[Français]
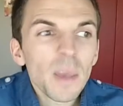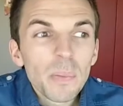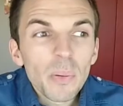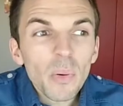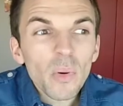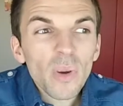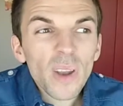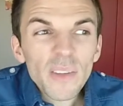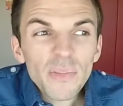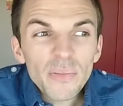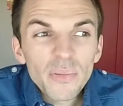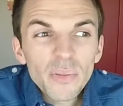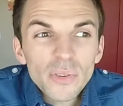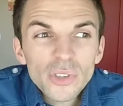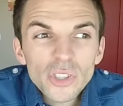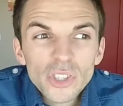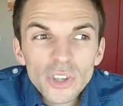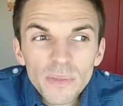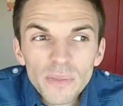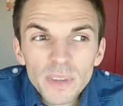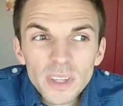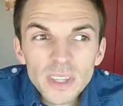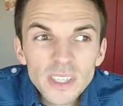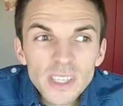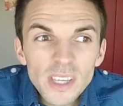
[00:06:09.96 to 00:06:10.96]
pour la flûte, j'ai
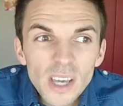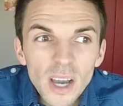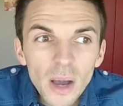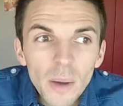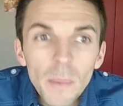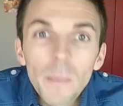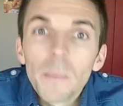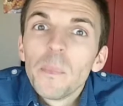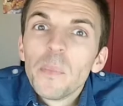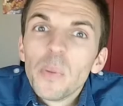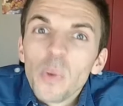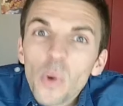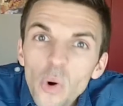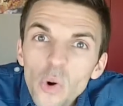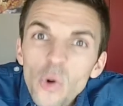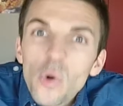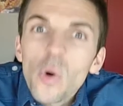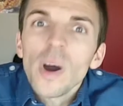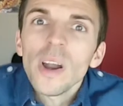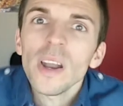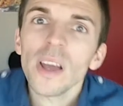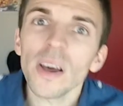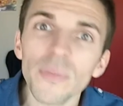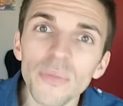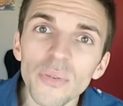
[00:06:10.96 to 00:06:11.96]
envie de dire,
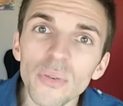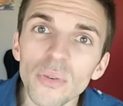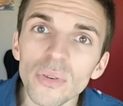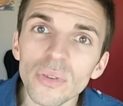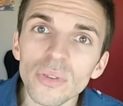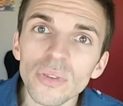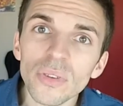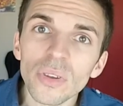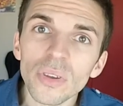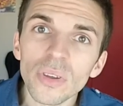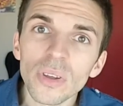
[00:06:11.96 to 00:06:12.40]
pourquoi la flûte